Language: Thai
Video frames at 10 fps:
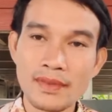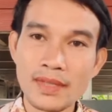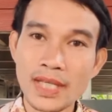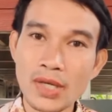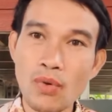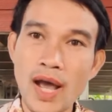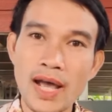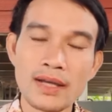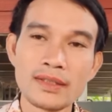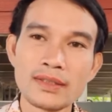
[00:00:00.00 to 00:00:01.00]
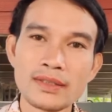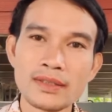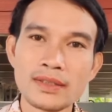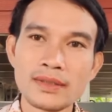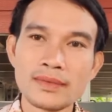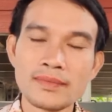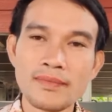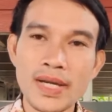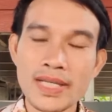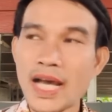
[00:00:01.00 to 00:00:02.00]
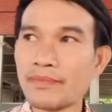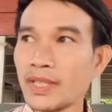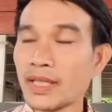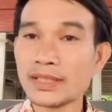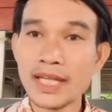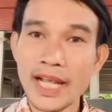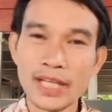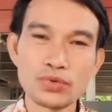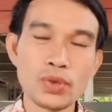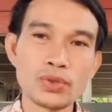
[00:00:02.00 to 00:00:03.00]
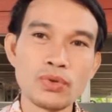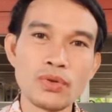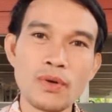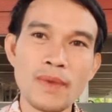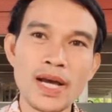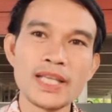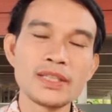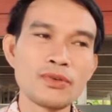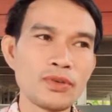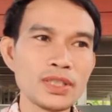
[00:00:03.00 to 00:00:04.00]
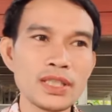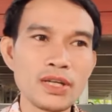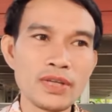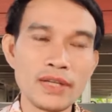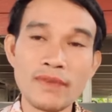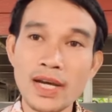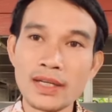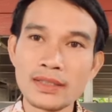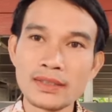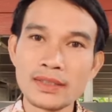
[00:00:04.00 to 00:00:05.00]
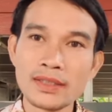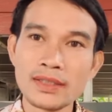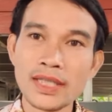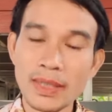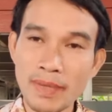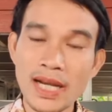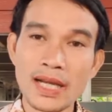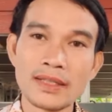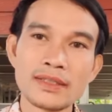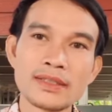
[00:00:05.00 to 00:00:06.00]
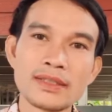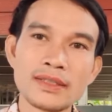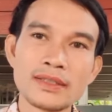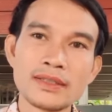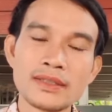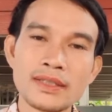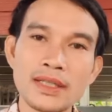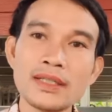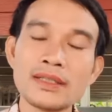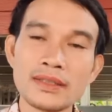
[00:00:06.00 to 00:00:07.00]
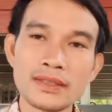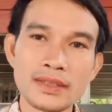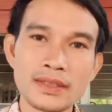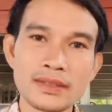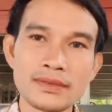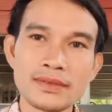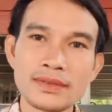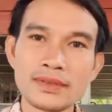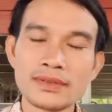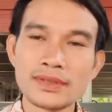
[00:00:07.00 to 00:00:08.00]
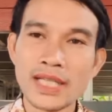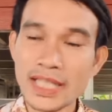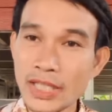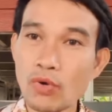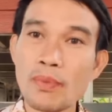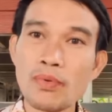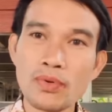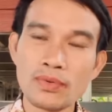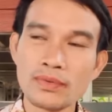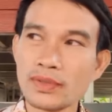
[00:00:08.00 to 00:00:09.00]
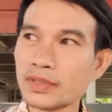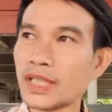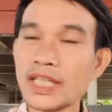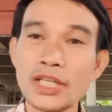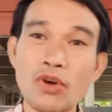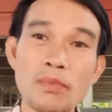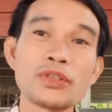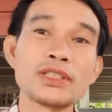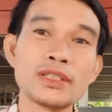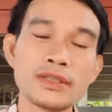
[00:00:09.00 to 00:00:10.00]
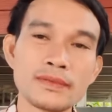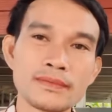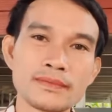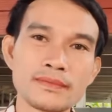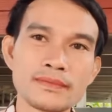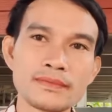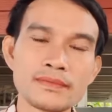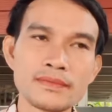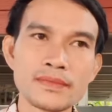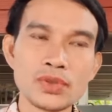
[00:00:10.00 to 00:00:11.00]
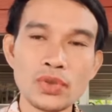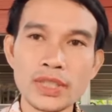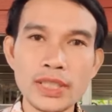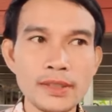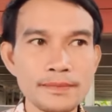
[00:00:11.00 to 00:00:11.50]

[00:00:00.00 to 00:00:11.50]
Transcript: ดีกว่า พยายามที่จะแสดงตัวตนออกมาให้คนอื่นเขาเห็นว่า เห็นไหมละ่ะเออฉันดีกว่าพวก ฉันดีกว่าพวกเธอ โดยที่